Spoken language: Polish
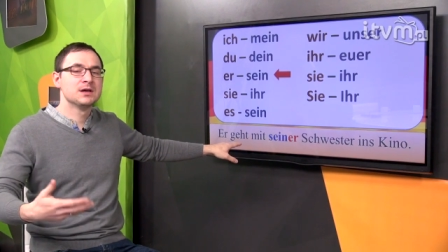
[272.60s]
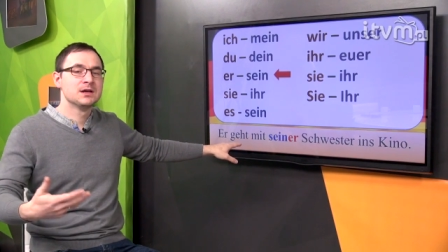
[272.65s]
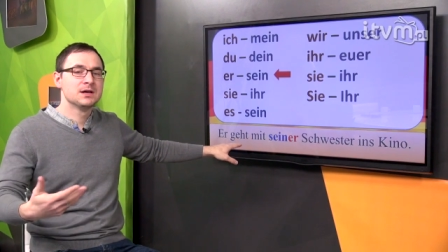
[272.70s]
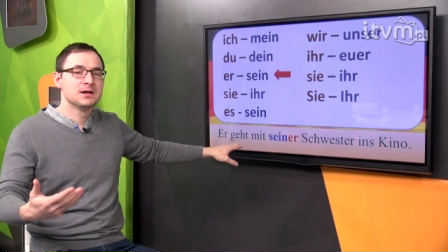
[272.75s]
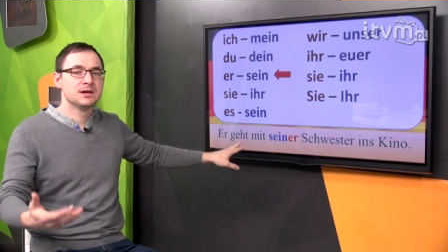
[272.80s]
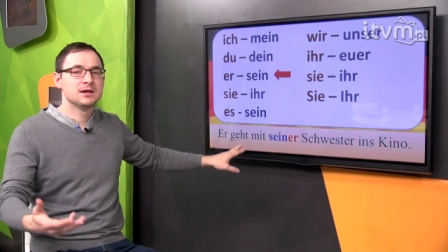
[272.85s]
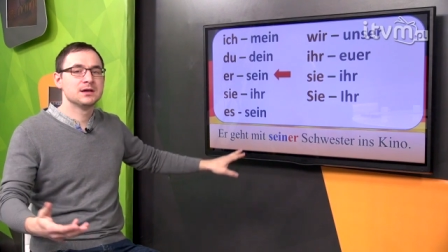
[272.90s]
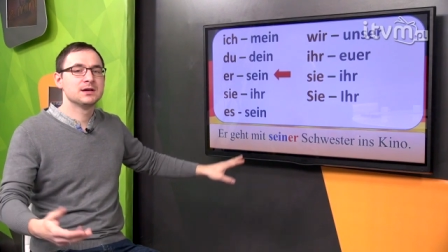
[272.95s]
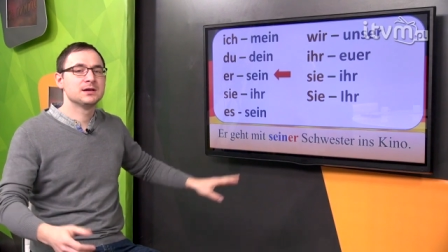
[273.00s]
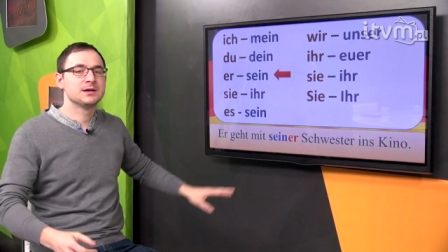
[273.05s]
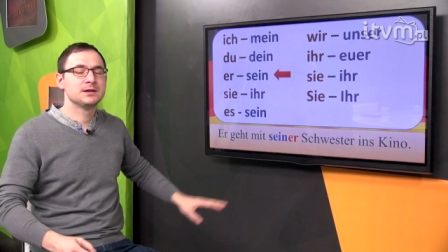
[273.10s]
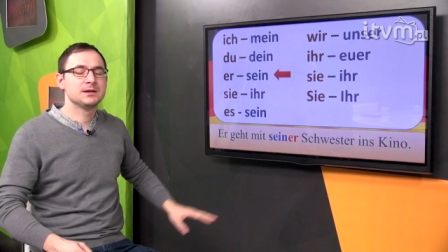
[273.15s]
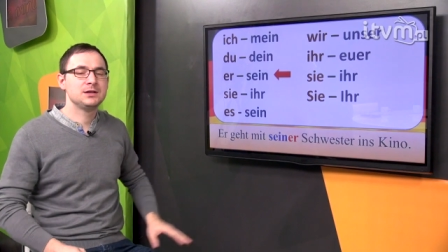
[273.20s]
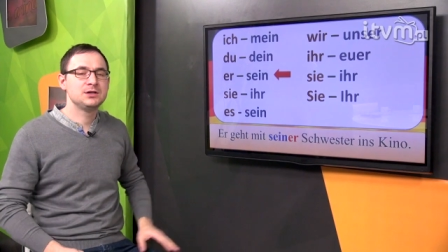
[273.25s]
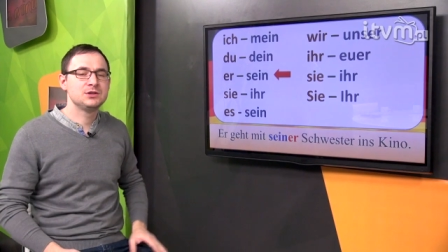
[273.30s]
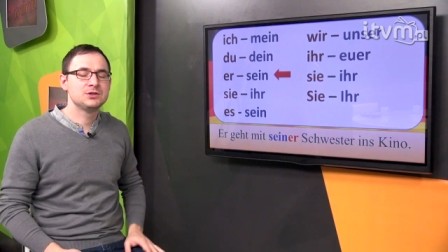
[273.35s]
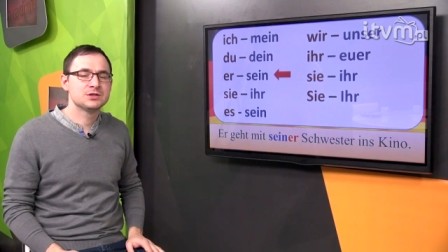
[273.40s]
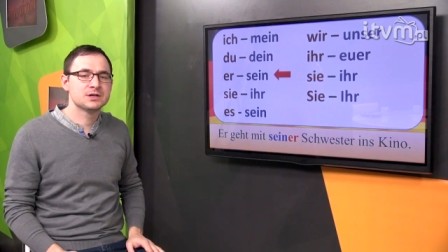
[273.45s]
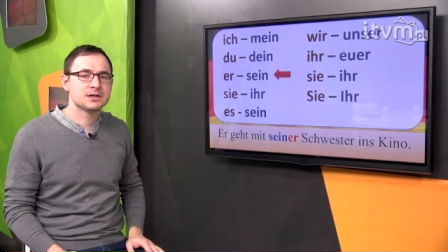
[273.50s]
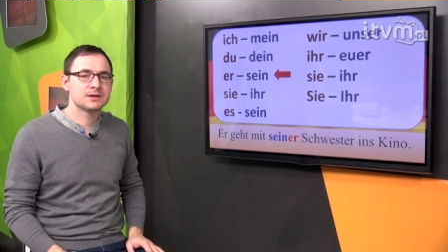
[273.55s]
e,
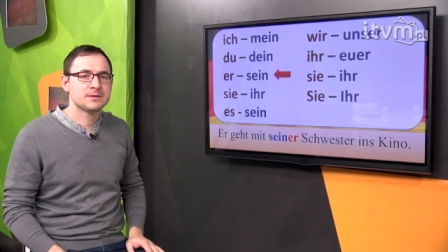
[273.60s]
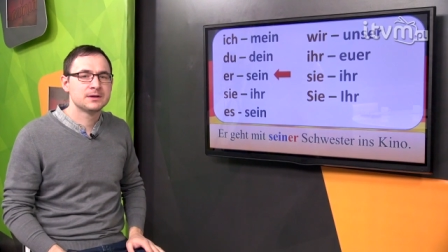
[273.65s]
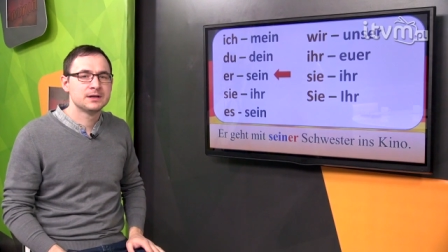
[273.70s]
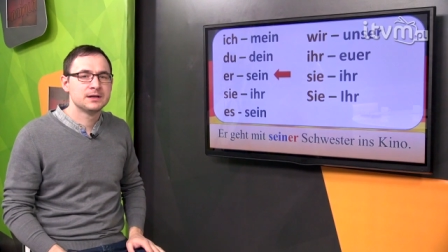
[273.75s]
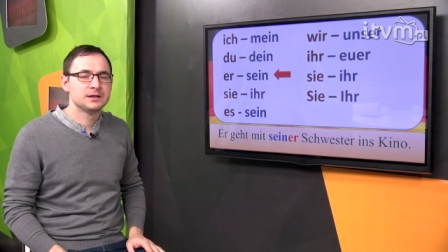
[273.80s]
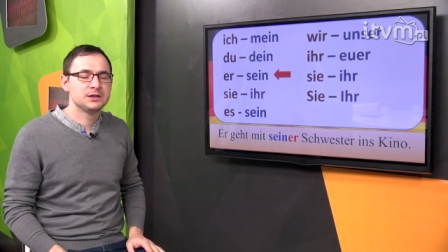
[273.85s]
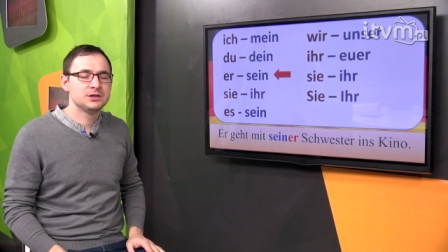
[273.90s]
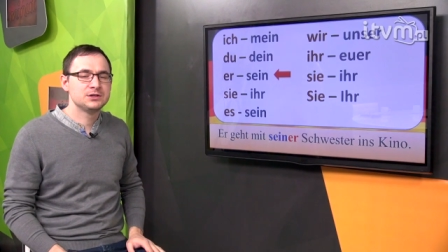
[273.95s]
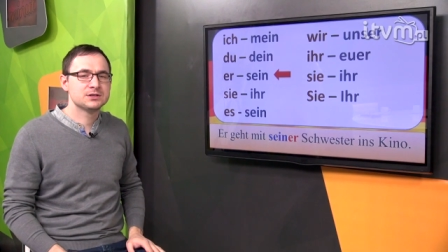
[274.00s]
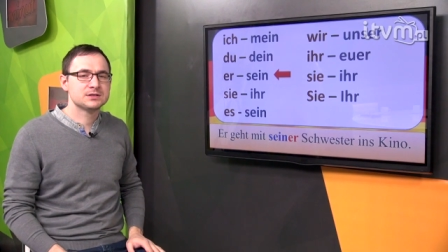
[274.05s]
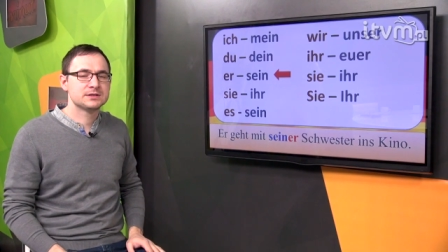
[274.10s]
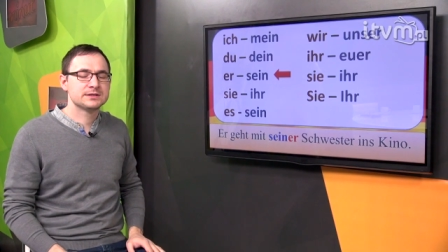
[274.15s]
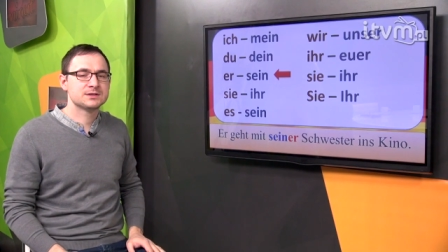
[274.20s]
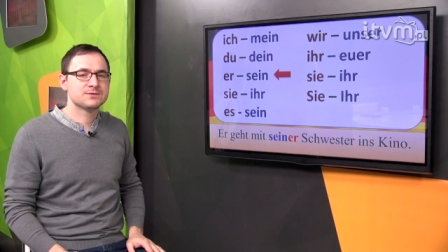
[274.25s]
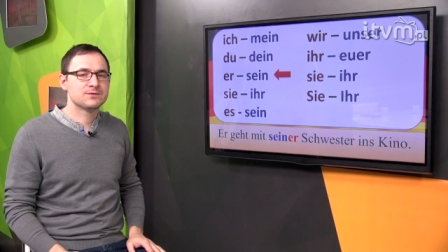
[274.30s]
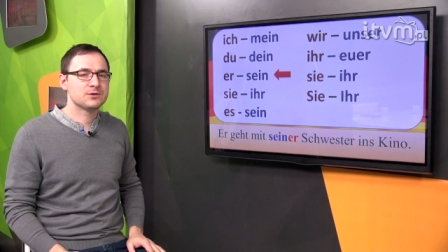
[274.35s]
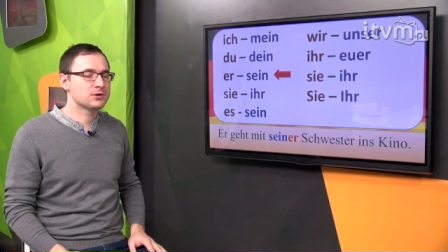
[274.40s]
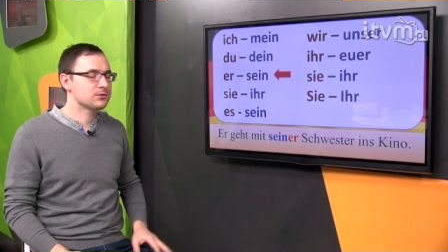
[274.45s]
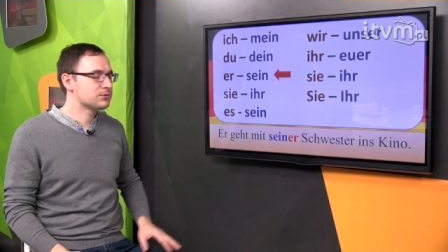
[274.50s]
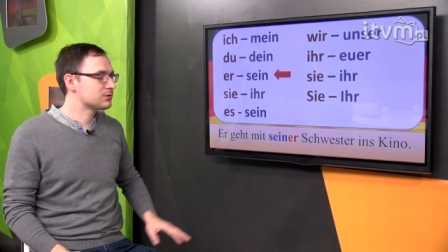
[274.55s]
idzie, idzie ze
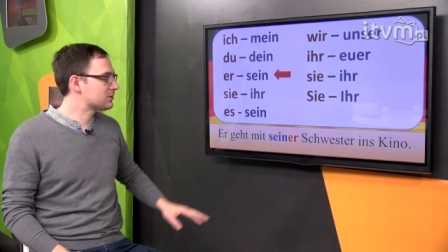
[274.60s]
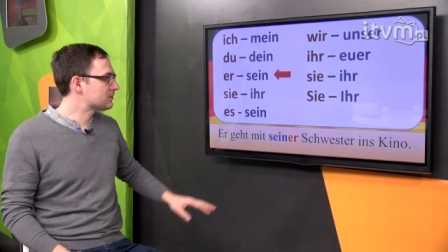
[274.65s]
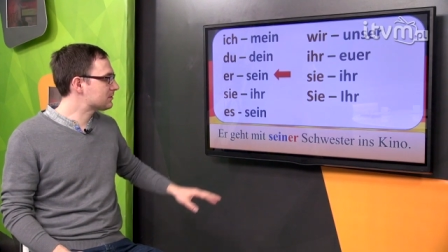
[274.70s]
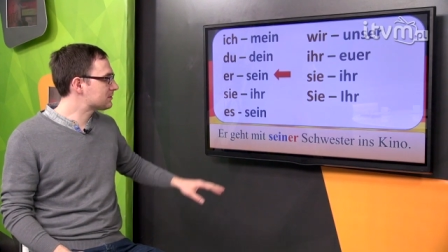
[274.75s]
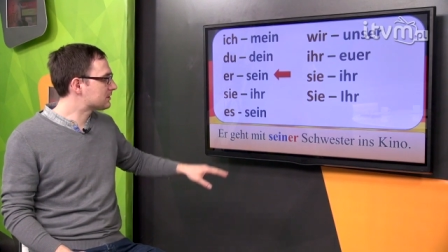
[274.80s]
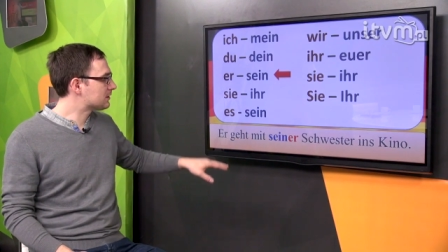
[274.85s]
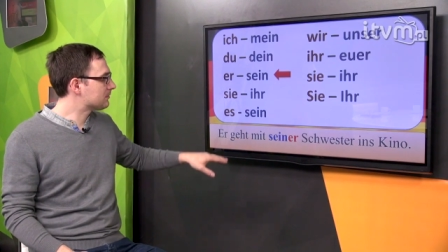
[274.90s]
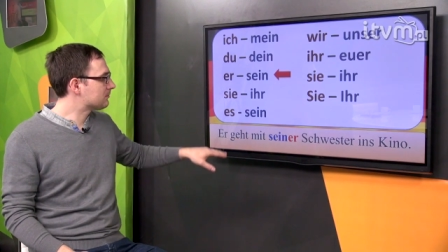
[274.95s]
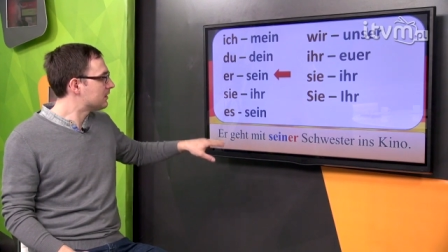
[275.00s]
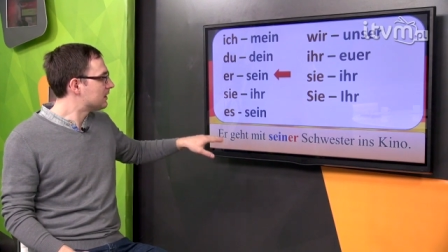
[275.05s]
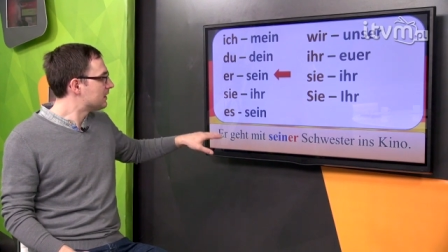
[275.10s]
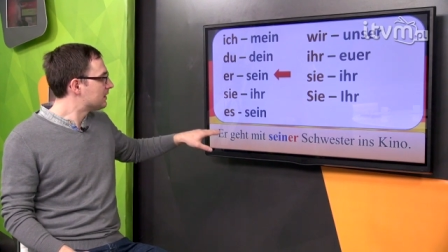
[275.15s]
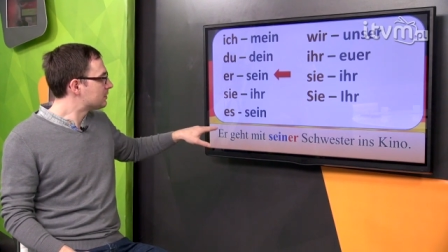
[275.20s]
swoją siostrą,